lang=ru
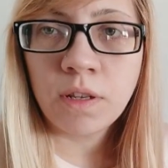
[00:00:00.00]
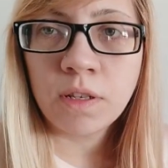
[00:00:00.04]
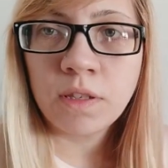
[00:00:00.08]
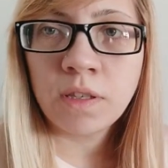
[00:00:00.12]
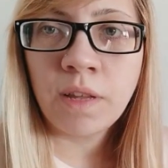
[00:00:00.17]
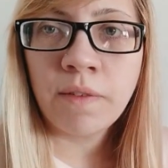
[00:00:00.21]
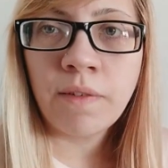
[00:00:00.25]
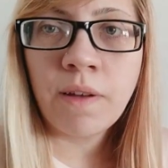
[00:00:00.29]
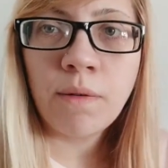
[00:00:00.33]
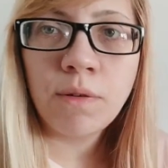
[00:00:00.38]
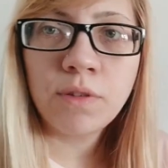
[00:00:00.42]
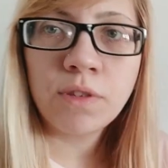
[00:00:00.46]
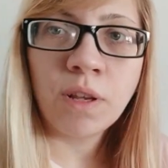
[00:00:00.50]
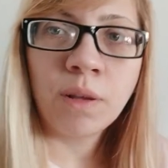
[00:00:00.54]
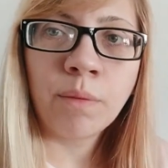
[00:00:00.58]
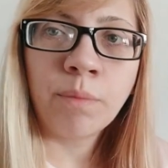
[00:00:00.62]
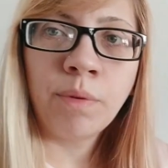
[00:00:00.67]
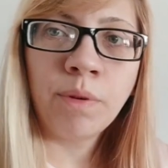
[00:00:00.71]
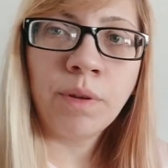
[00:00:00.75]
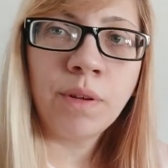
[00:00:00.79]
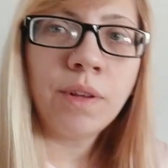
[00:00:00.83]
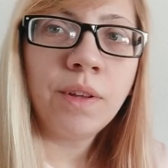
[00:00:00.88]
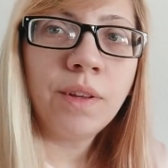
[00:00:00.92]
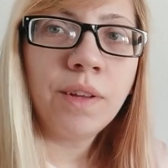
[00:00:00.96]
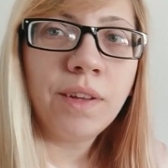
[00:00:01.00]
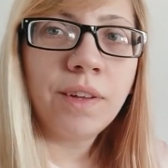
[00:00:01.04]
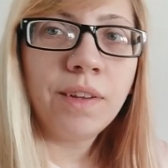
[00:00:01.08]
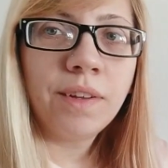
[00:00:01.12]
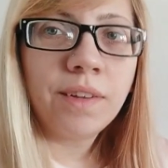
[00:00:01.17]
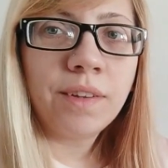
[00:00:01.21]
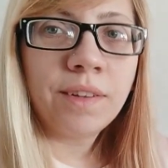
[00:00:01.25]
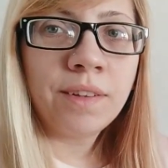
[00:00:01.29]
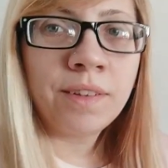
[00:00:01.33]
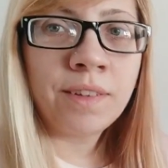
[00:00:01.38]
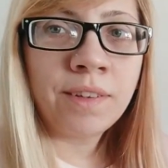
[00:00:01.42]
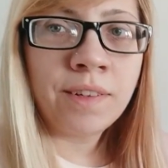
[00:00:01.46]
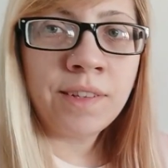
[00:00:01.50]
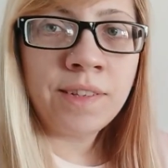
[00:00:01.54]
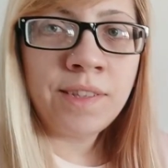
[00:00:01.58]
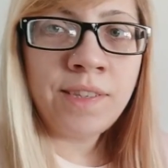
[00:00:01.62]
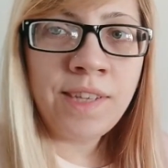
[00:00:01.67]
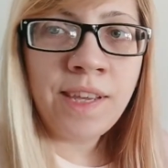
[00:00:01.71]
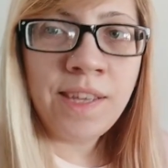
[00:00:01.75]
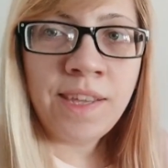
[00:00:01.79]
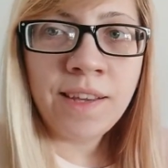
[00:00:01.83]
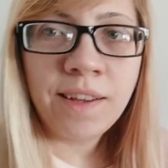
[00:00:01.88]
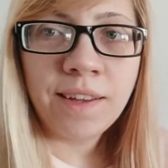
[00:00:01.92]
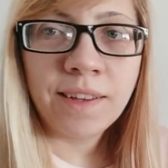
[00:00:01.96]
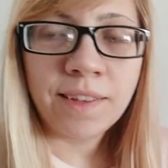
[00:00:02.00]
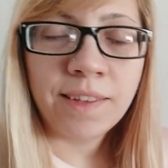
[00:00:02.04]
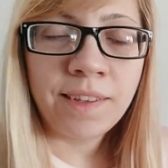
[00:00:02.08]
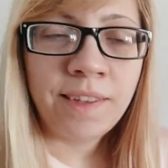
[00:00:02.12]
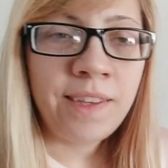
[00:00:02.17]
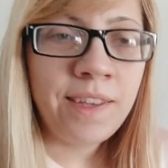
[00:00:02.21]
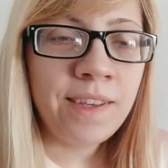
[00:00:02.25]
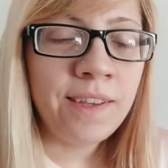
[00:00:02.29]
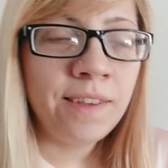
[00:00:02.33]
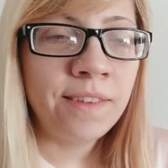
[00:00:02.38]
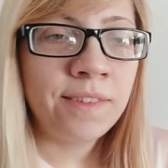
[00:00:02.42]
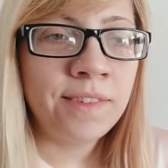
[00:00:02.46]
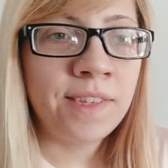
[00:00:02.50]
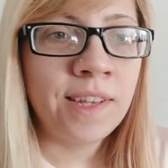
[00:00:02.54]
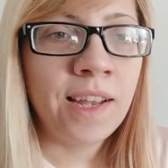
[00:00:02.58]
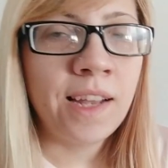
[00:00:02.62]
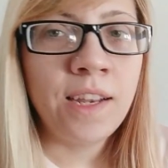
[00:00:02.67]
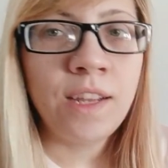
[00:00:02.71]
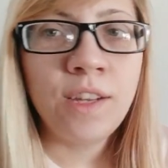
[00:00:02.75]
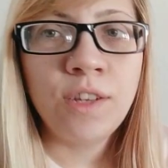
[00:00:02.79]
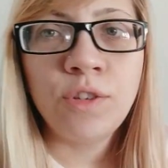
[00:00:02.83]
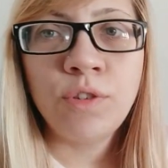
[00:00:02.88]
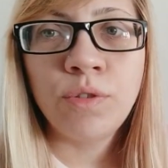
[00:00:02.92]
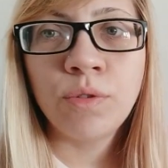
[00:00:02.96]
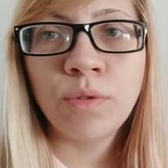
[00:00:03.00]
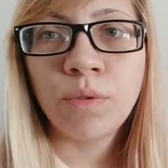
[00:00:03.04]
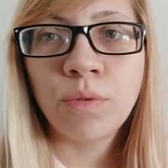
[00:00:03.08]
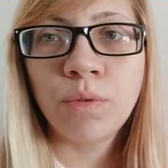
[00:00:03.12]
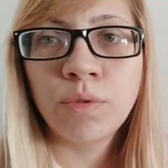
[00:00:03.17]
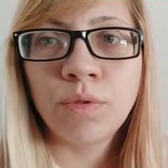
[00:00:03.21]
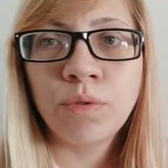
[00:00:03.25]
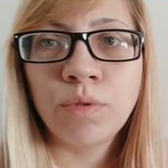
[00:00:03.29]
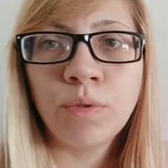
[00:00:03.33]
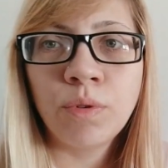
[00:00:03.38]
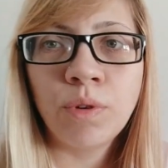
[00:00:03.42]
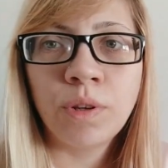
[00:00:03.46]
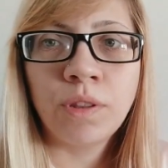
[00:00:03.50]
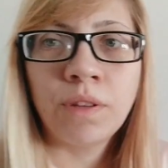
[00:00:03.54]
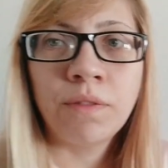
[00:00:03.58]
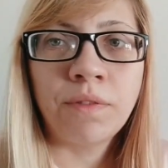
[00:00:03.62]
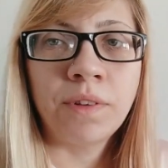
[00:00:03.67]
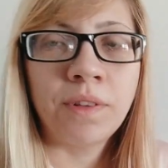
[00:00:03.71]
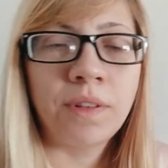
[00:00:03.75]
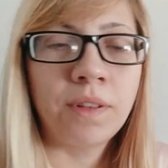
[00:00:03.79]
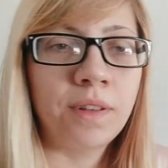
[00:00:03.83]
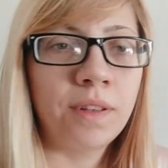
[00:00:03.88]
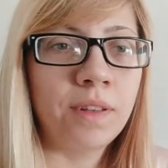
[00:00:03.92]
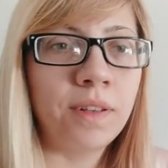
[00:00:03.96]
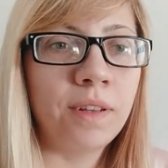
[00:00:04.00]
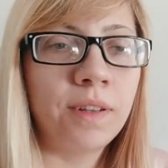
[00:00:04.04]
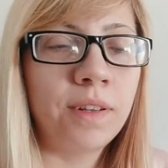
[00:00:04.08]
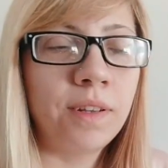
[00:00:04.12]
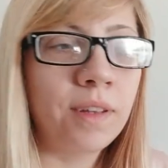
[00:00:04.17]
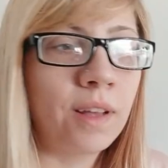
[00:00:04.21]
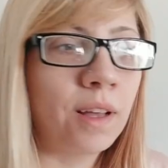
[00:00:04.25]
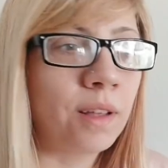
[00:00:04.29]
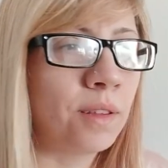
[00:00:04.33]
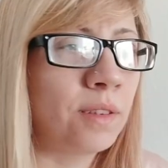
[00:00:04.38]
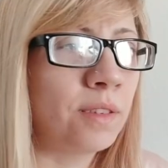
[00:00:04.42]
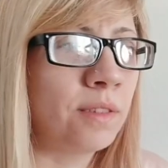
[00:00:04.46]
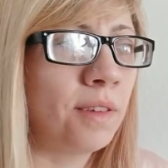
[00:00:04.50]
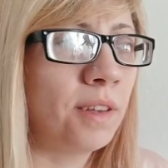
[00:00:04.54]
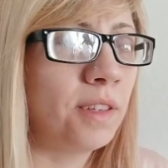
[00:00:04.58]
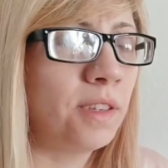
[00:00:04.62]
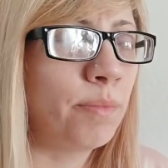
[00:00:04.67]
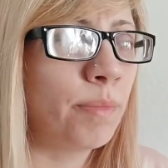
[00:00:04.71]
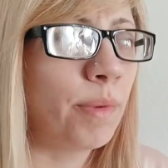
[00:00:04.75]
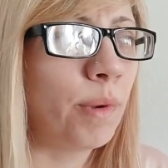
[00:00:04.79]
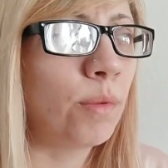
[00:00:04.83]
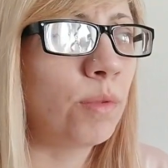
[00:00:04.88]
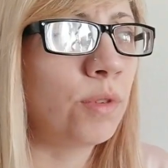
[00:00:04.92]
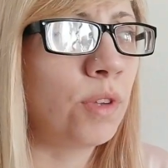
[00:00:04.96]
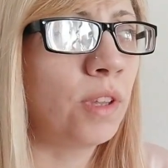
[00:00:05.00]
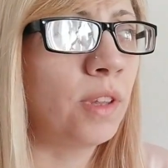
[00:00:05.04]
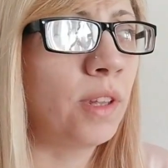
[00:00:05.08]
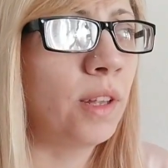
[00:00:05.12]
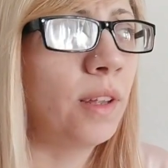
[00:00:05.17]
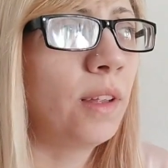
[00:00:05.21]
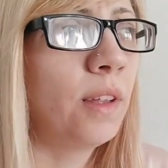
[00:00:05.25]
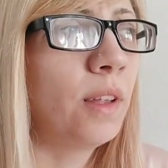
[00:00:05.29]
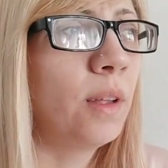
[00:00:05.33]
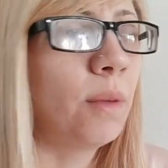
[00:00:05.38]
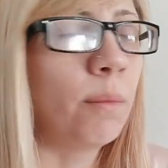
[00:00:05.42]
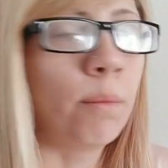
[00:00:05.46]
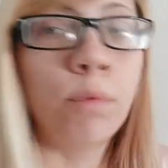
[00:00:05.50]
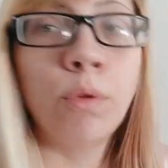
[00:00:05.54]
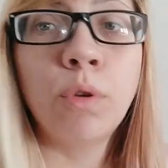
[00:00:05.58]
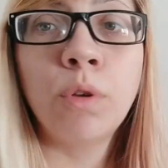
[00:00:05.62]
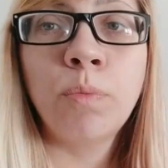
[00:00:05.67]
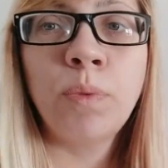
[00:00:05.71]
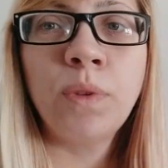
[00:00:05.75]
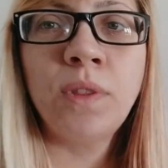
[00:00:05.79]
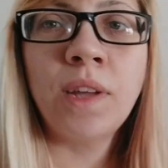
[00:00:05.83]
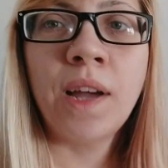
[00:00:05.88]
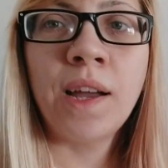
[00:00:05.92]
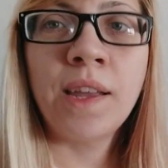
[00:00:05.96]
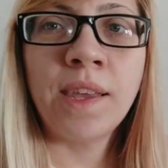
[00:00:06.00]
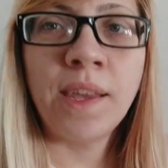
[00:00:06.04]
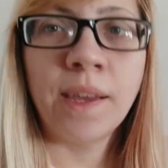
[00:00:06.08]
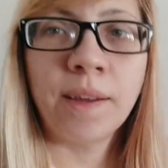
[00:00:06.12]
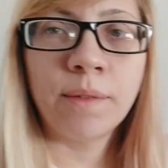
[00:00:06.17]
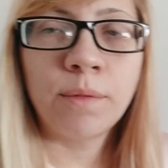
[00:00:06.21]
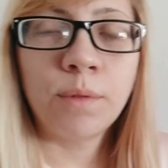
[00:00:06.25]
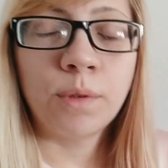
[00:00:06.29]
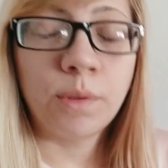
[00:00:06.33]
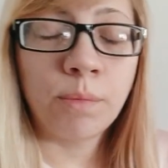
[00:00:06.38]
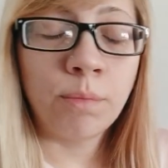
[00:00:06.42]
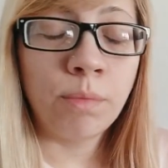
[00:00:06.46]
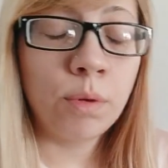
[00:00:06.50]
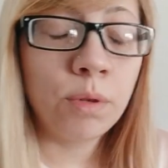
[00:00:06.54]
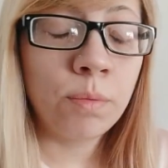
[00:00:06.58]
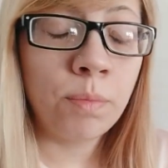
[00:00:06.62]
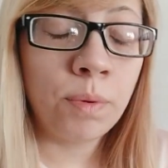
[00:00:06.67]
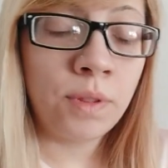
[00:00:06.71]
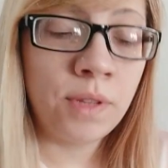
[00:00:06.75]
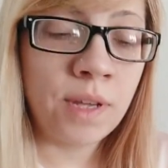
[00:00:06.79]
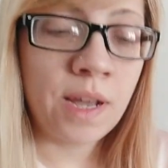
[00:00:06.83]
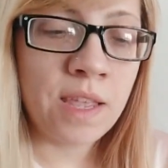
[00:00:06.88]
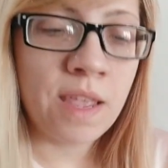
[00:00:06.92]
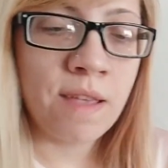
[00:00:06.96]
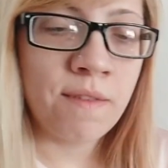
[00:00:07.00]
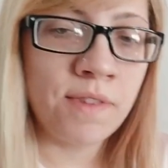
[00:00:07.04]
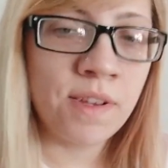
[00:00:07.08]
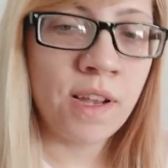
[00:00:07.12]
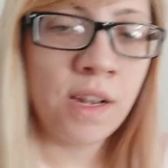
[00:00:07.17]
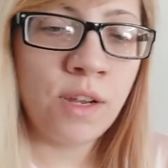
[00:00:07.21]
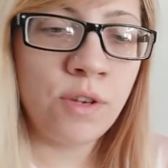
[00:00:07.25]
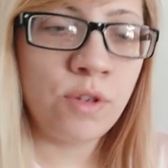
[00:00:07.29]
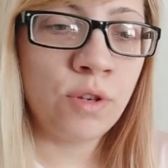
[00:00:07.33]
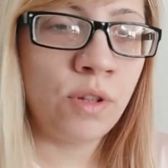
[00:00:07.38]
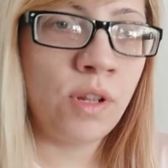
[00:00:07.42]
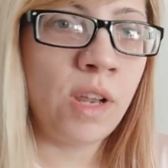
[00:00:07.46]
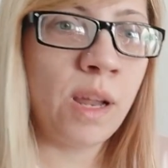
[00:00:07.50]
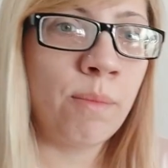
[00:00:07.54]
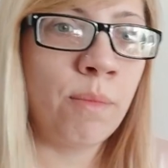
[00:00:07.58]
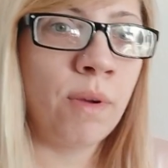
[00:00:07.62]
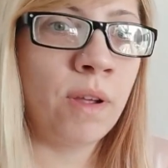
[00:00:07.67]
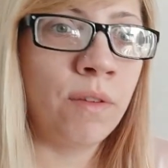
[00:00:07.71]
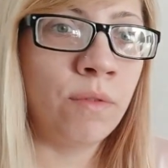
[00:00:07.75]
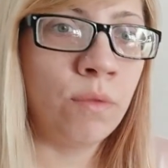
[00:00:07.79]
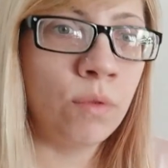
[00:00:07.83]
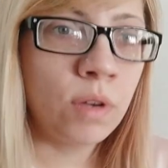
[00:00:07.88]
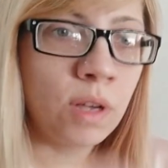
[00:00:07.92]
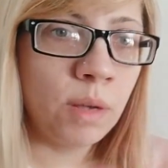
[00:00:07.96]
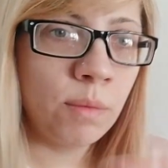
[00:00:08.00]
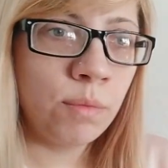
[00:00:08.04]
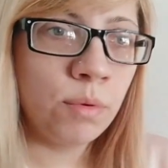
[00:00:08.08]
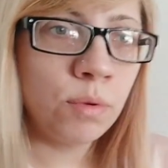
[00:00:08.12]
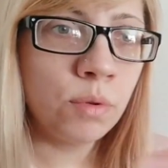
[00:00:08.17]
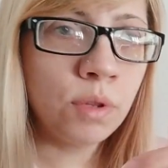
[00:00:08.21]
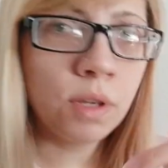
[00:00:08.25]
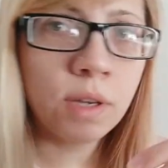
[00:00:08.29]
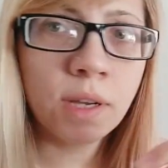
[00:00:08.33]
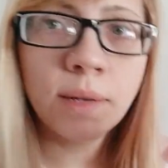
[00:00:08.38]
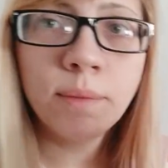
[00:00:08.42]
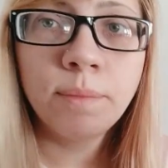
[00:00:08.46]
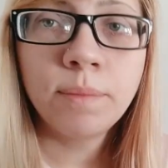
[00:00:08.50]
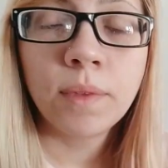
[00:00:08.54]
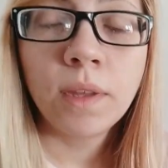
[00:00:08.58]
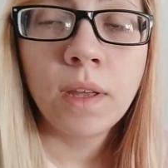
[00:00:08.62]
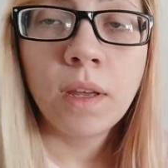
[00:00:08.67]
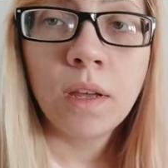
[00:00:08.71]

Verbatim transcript: оставалось, как бы, э, денег, и взяли еще кусок этого, этот, как называется по русски там блок питания, вот, блок питания взяли еще для моего компьютера,